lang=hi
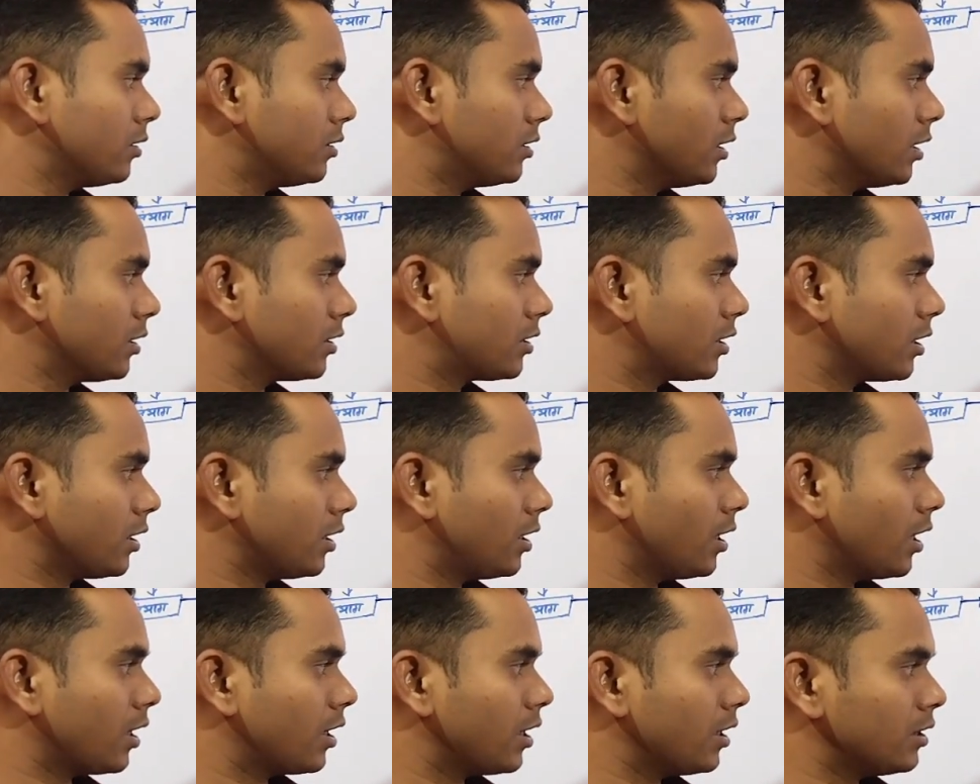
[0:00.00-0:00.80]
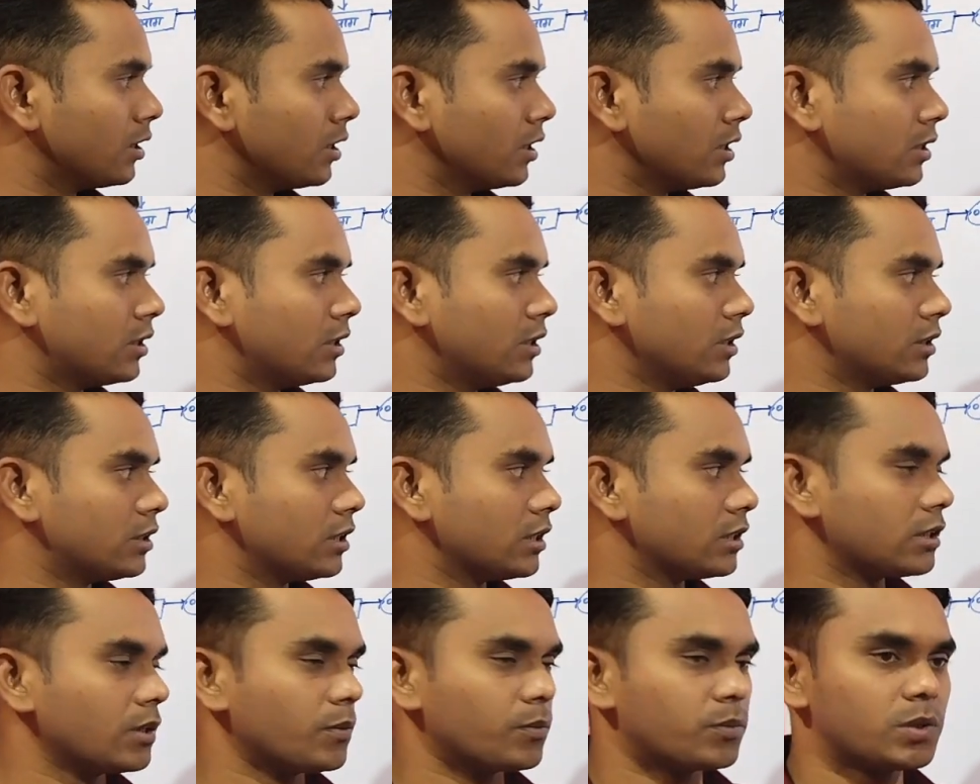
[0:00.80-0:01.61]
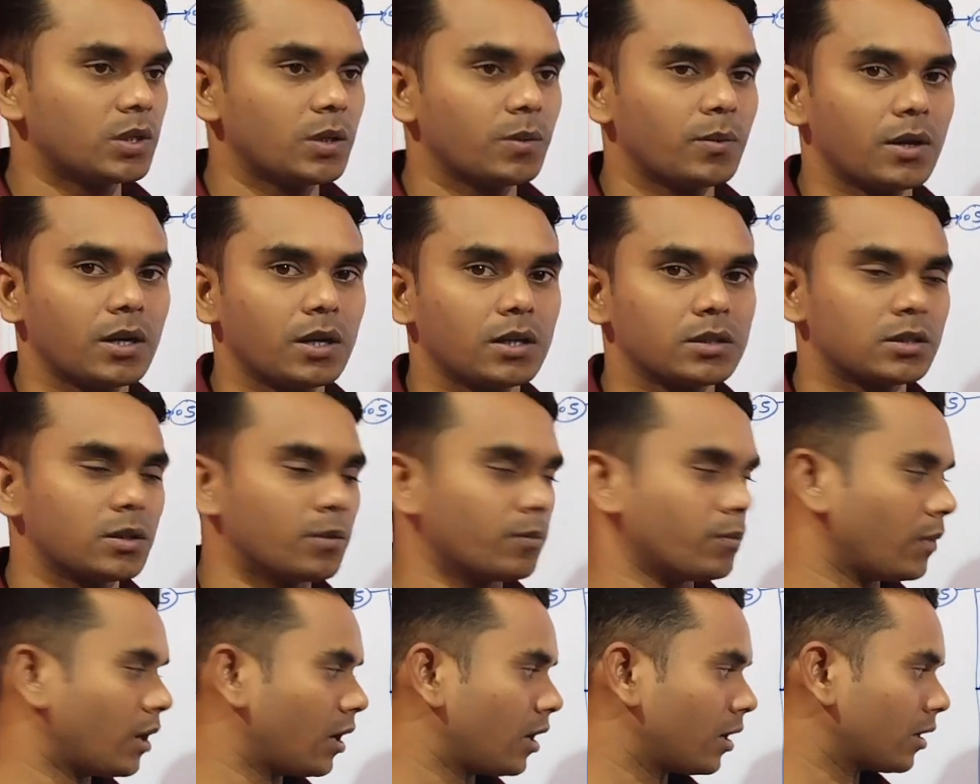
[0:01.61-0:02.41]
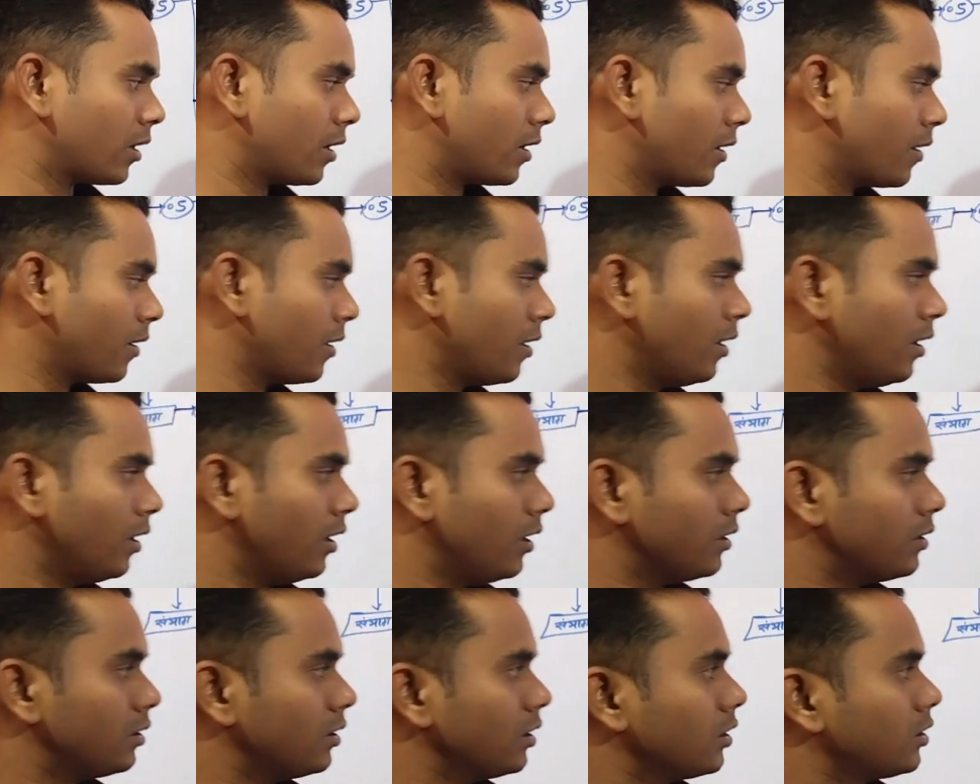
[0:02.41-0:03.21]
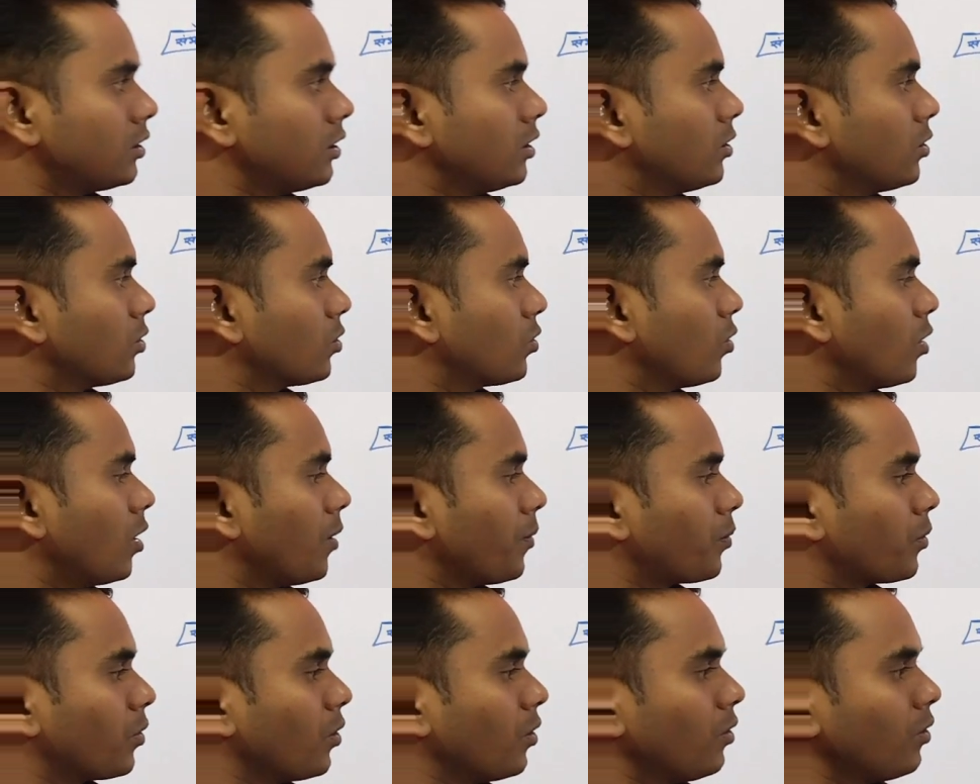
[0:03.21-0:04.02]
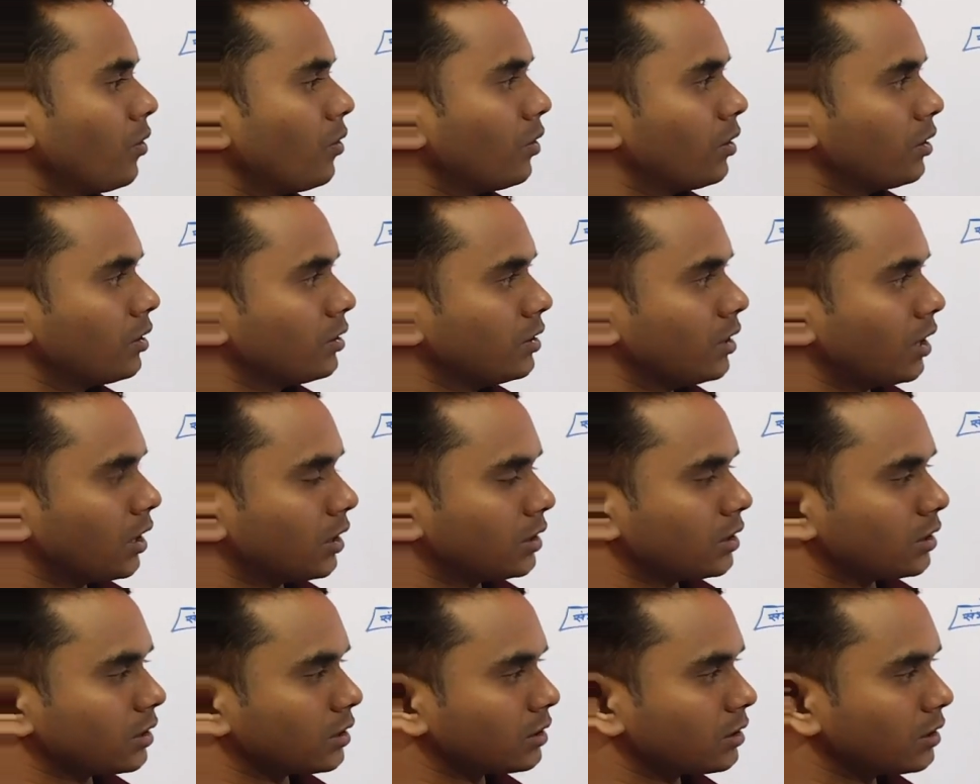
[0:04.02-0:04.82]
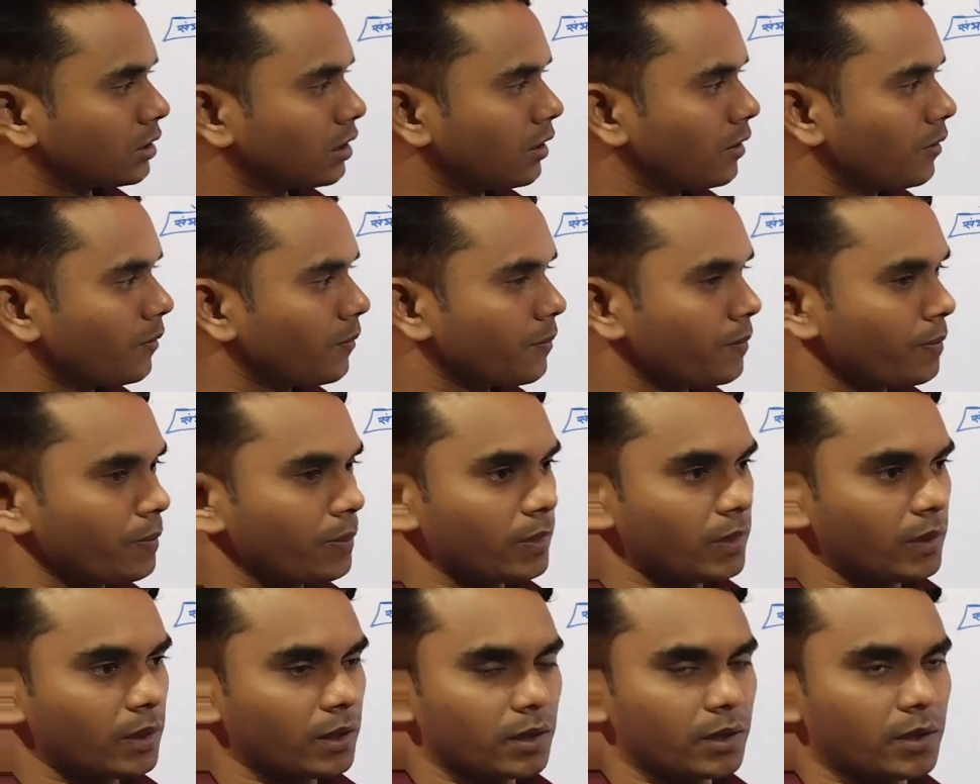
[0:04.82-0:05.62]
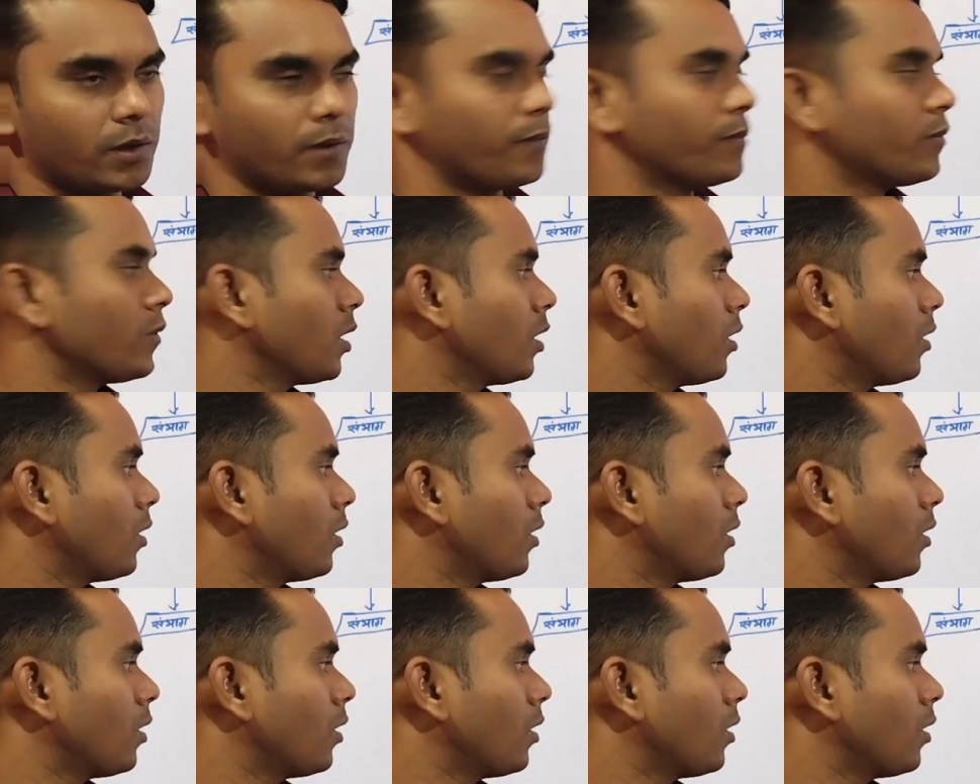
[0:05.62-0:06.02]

जनसंख्या की दृष्टि से सबसे बड़ा संभाग है इतनी चीज़ों को आपको याद रखना है